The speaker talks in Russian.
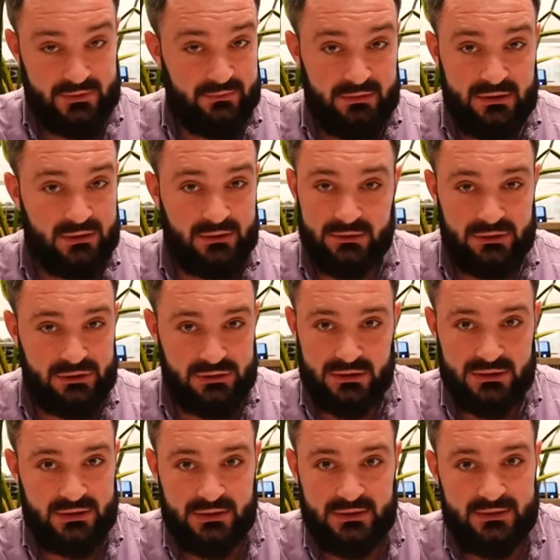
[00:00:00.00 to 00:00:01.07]
действительно
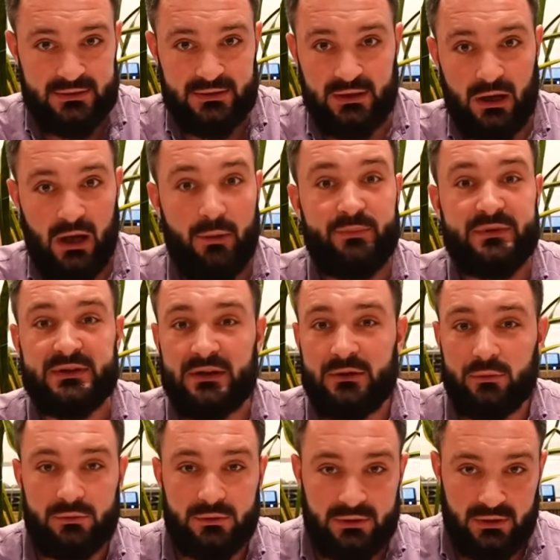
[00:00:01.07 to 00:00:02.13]
чеченский язык
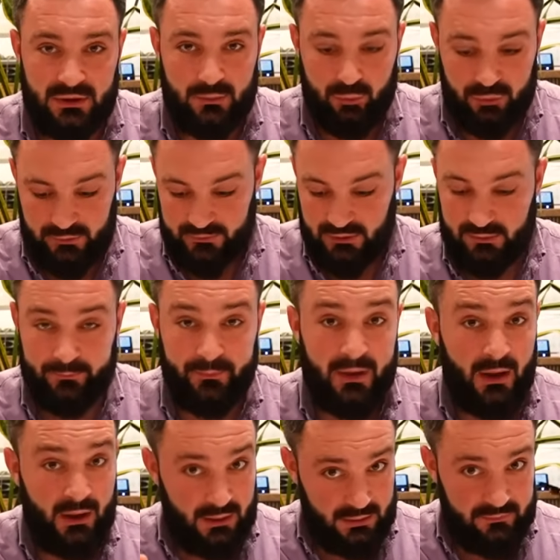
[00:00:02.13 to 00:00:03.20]
абсолютно никому не ведом.
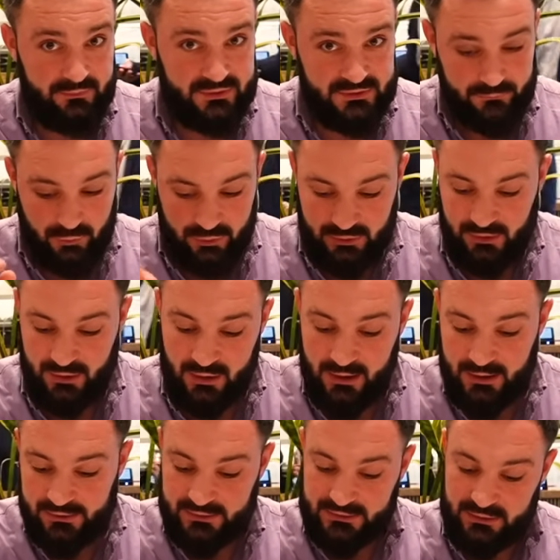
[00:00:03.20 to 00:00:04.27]
И вы сегодня
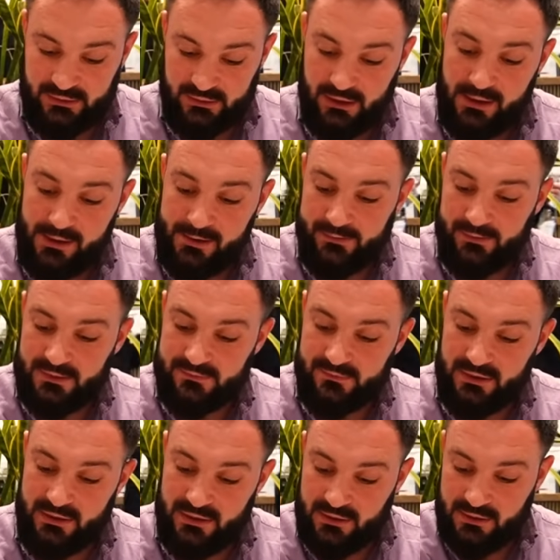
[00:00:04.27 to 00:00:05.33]
несколько
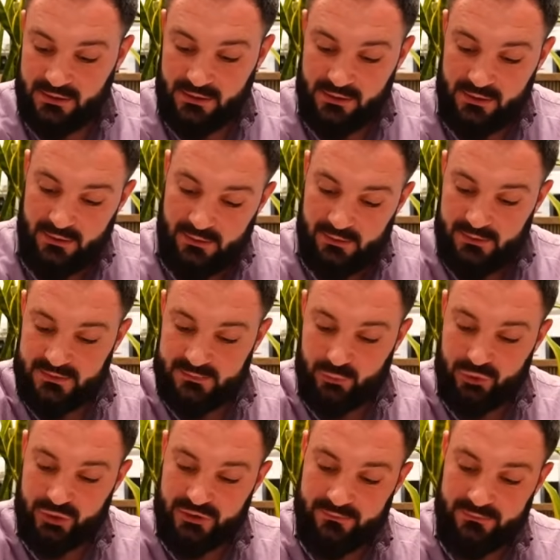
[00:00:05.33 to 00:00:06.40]
названий
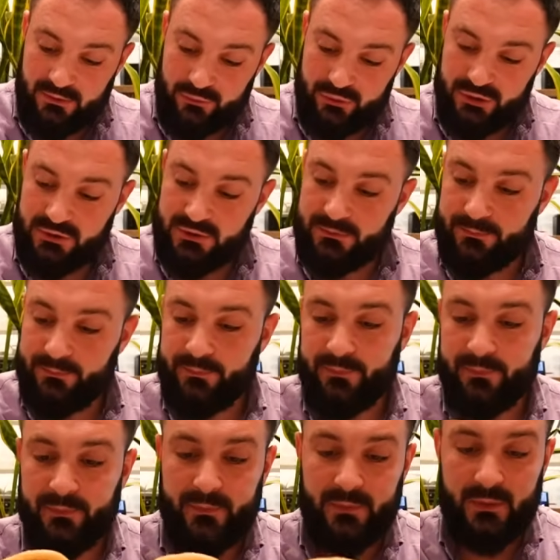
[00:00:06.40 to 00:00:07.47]
сможете выучить.
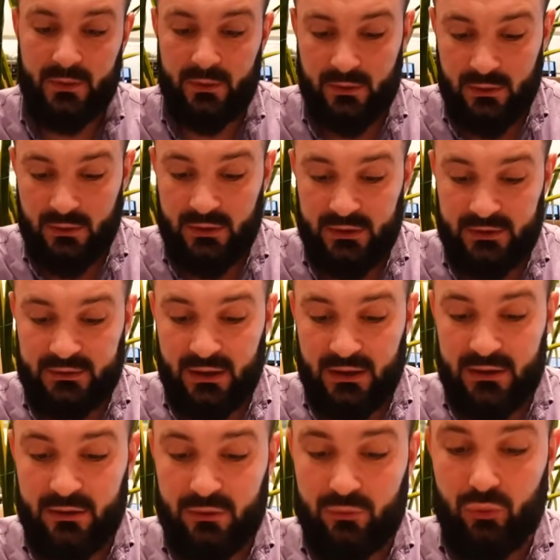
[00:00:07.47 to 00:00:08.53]
Итак,